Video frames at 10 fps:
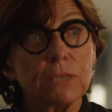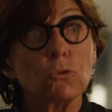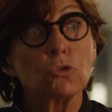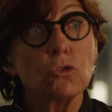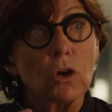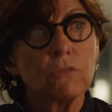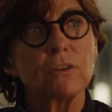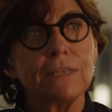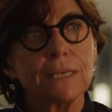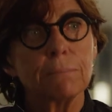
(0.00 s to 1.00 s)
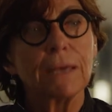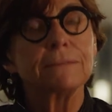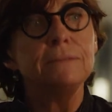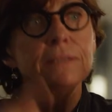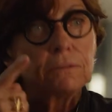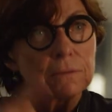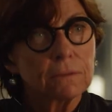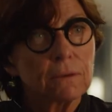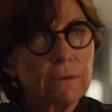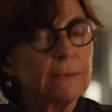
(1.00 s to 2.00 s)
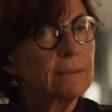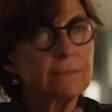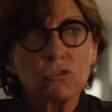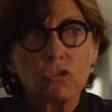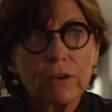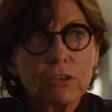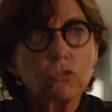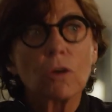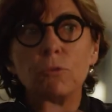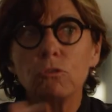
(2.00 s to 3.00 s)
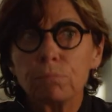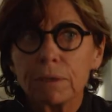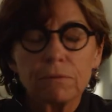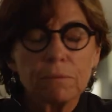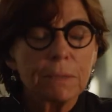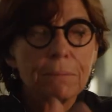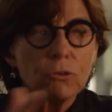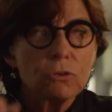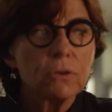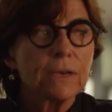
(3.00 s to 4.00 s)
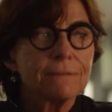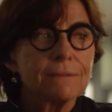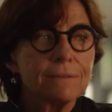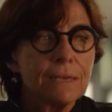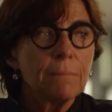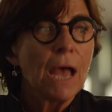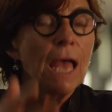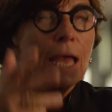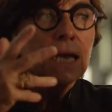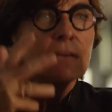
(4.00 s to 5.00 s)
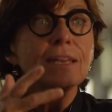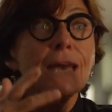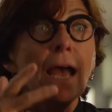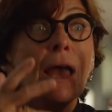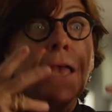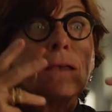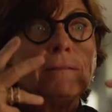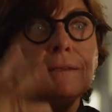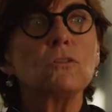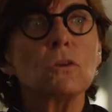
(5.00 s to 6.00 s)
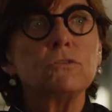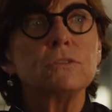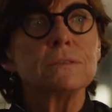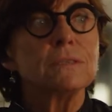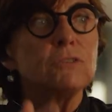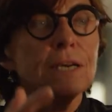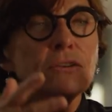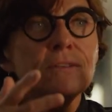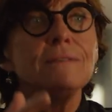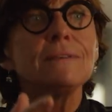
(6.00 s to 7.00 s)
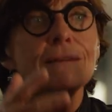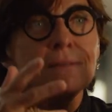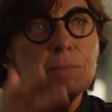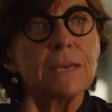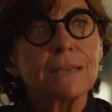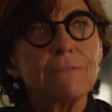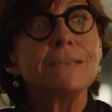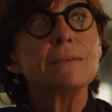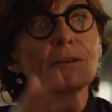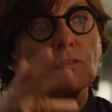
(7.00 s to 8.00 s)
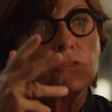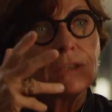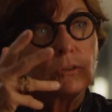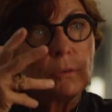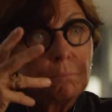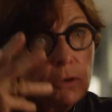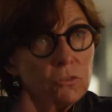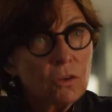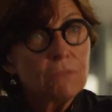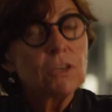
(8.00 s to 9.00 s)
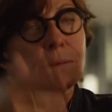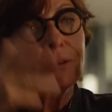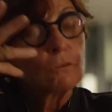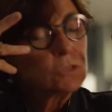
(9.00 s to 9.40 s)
Donc ne revendiquez pas, dites et ça c'est Shirley Strom, une primatologue assez célèbre, qui va dire dites que si vous réussissez à si bien travailler, c'est parce que vous êtes une bonne scientifique, parce que vous